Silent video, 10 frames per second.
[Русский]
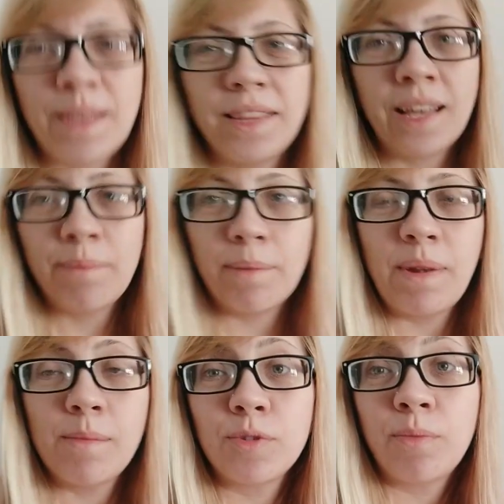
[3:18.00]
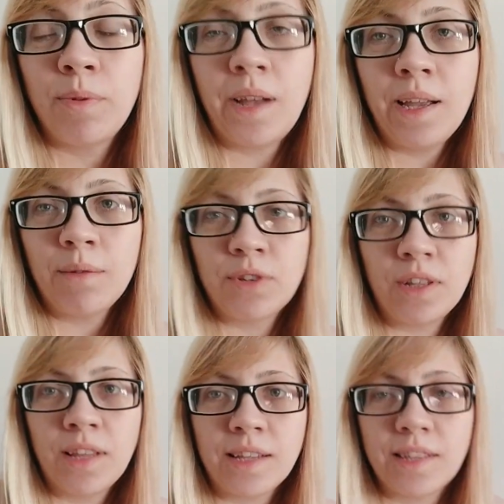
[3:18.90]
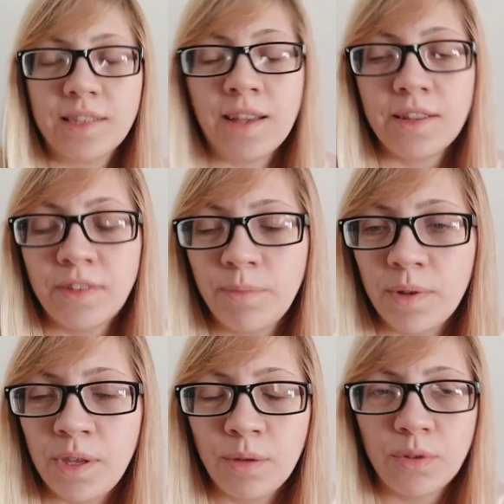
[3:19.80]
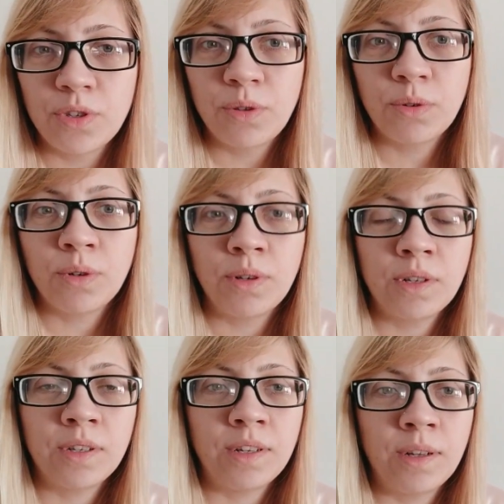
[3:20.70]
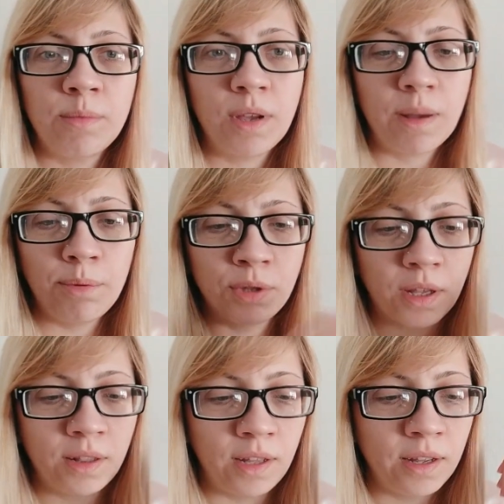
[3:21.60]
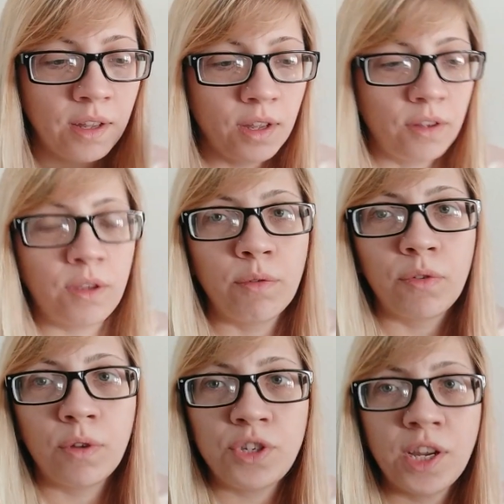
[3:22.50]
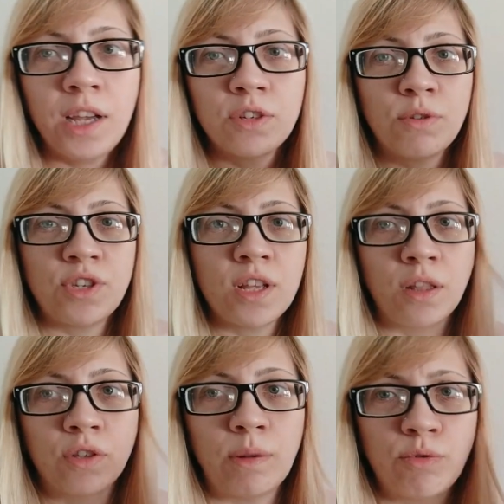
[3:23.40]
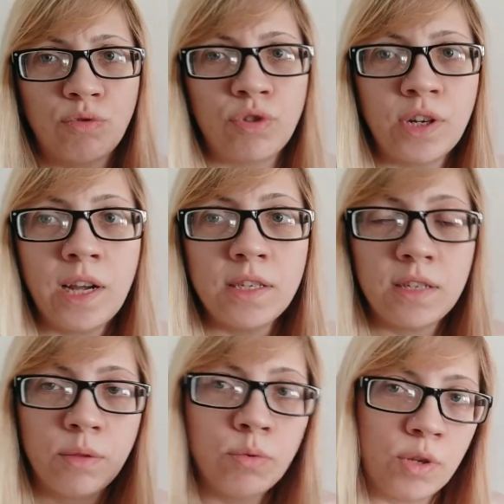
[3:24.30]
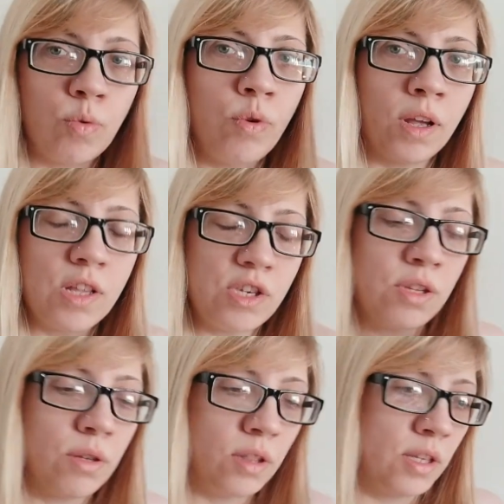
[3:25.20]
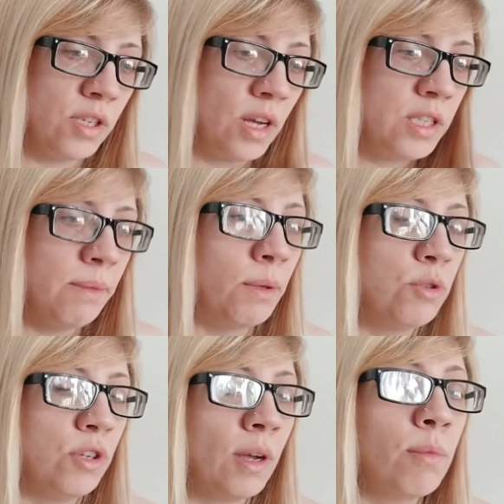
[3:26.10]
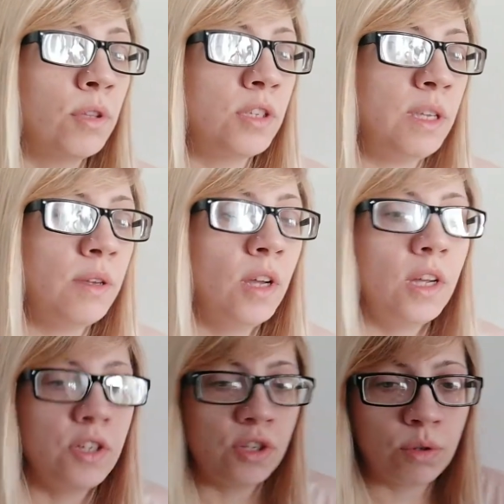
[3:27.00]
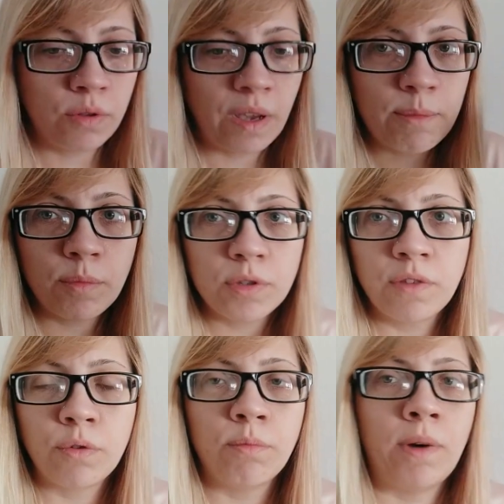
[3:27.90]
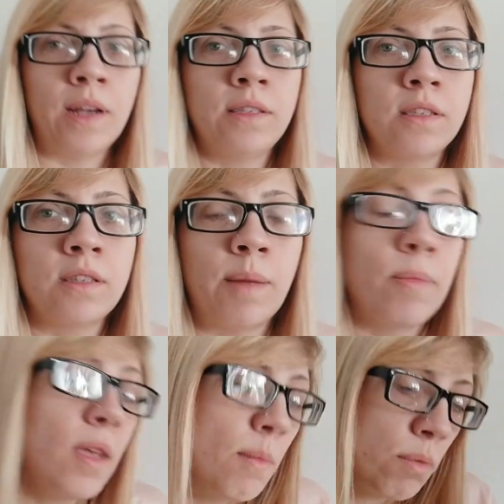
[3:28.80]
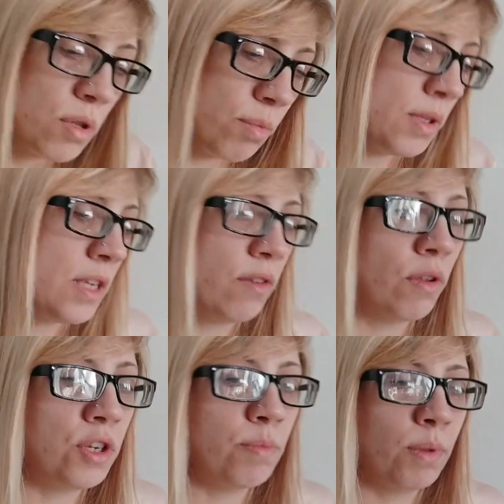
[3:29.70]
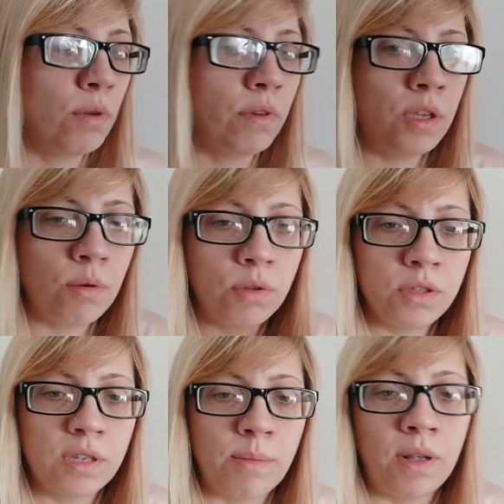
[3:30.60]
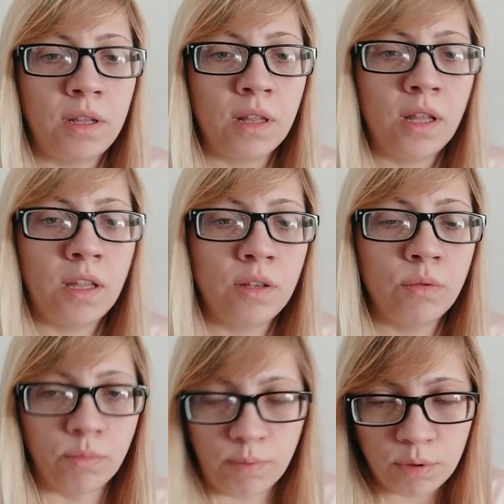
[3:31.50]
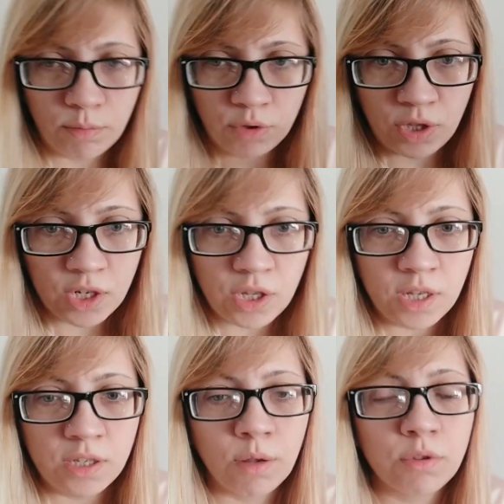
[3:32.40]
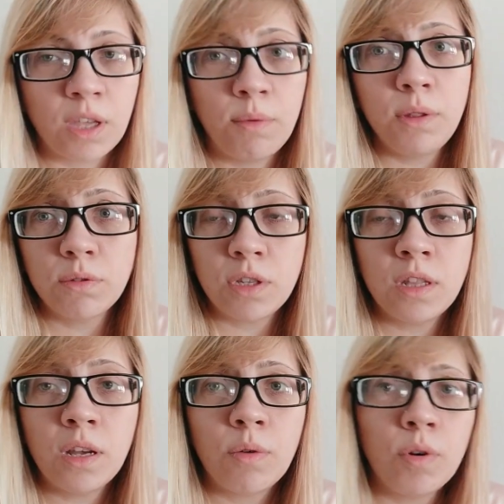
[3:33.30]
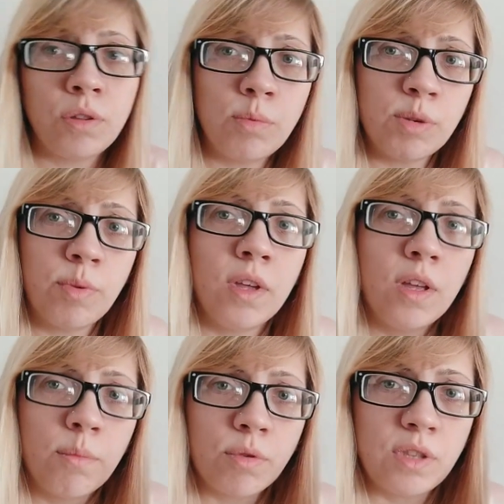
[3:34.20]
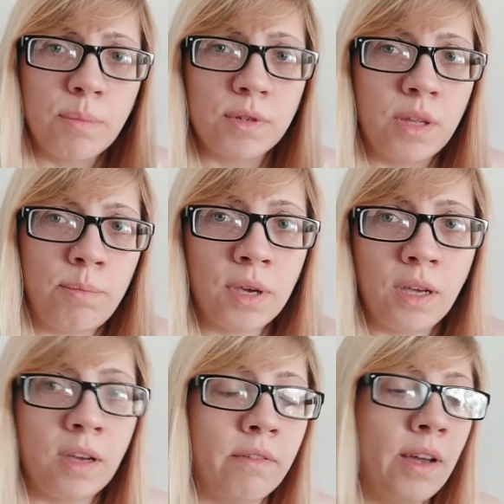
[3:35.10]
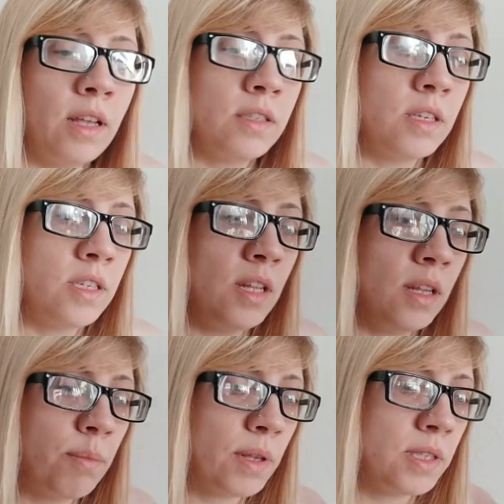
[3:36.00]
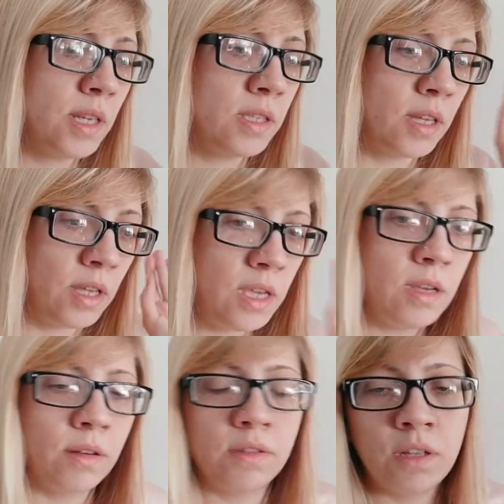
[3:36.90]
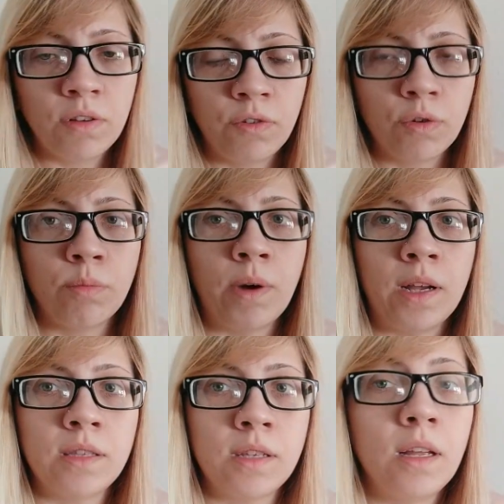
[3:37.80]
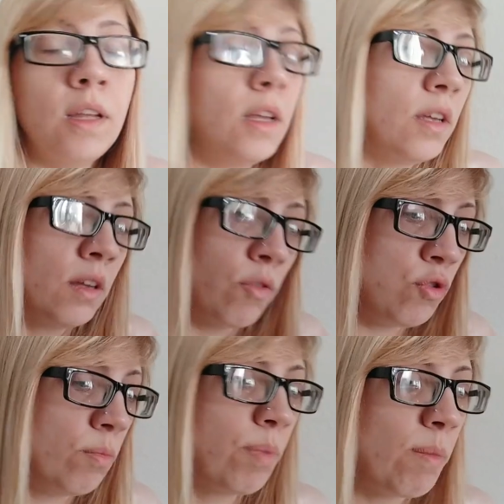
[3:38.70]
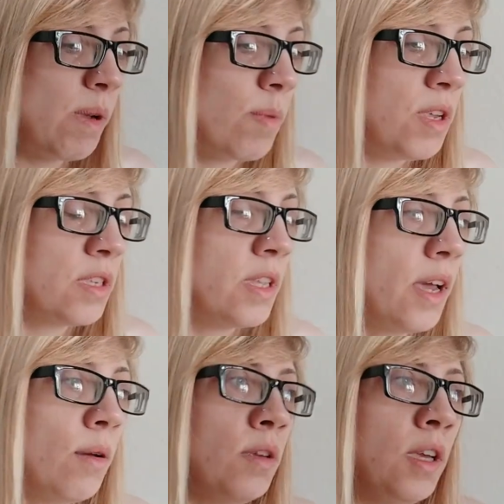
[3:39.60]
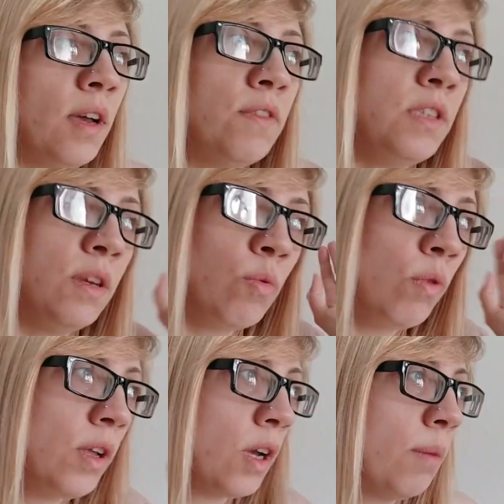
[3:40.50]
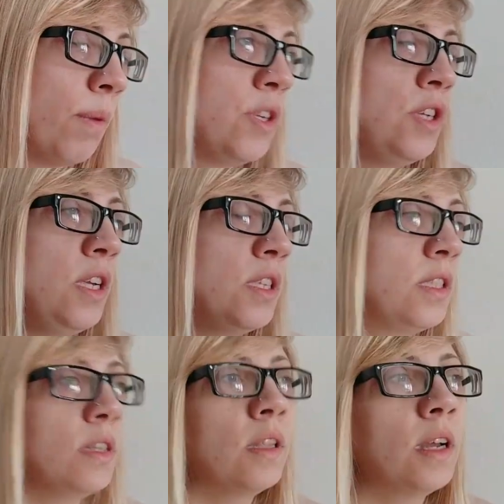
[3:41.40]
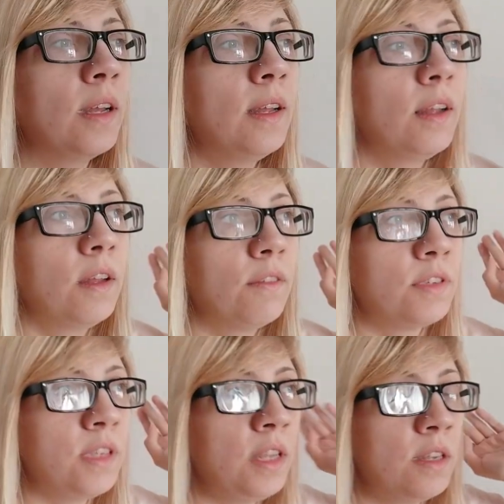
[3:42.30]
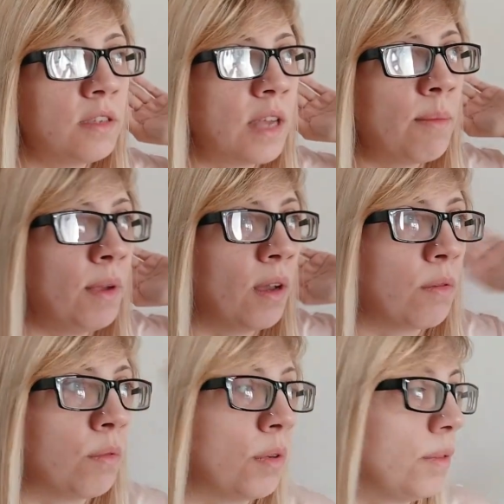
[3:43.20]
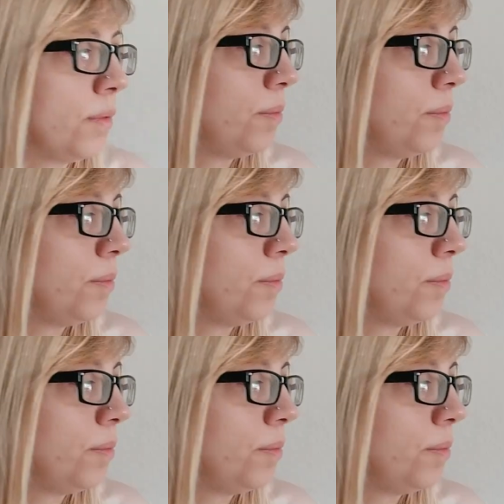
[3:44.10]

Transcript: меня такая проблема уже была, я уже как-то рассказывала про нее, то, что э, у меня компьютер, когда его включаешь, начинает как-то там жужжать, ну, у тебя кулер начинает как-то активно очень работать, и через какое-то время он просто вырубается сам. Потом пытаюсь включить по новой, и он это самое, иногда, да, ну, потом уже даже до загрузки Windows не доходит, в общем, просто-напросто перегревается сильно процессор, и из-за этого вырубается. Э, в чем проблема, не знаю, я все кулеры почистила, все эти самые, как его,